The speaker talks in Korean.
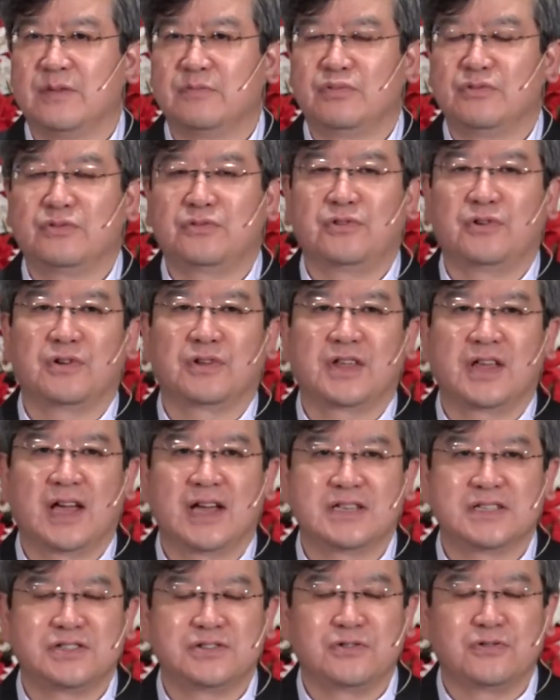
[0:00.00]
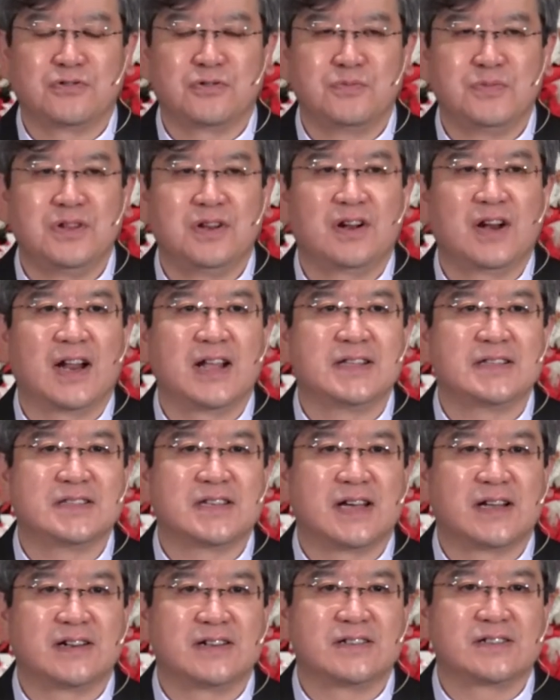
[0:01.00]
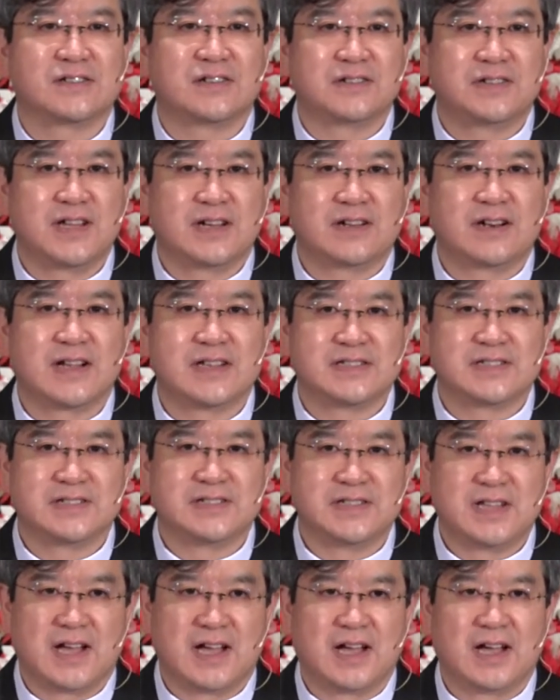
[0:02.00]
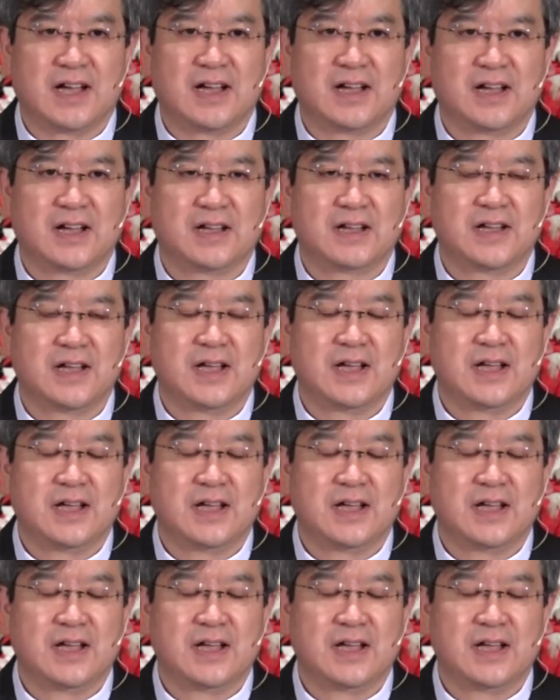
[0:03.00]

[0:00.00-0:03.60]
부끄럽게 하시려고 미련한 자를 선택을 하신다.